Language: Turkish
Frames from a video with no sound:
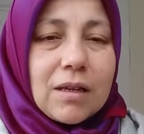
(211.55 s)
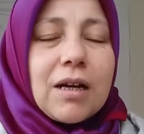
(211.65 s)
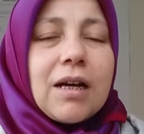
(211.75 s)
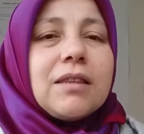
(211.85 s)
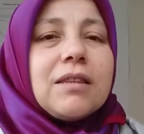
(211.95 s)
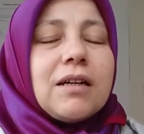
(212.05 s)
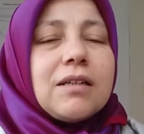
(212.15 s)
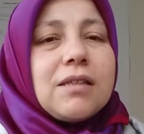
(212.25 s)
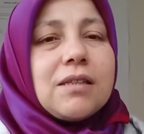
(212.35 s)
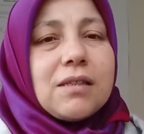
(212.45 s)

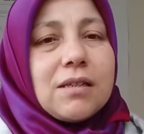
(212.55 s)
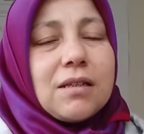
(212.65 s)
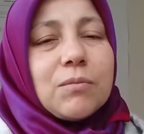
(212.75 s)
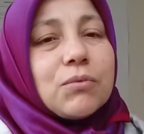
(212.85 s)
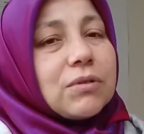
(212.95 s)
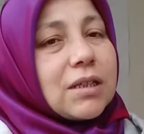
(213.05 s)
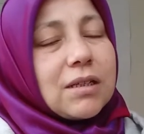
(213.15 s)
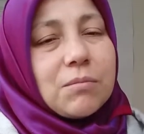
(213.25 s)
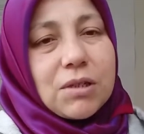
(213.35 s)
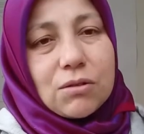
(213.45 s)
Allah'ın izniyle bundan
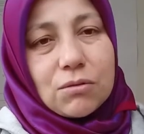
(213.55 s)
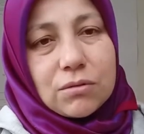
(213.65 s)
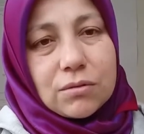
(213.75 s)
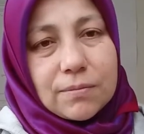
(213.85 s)
emin olun.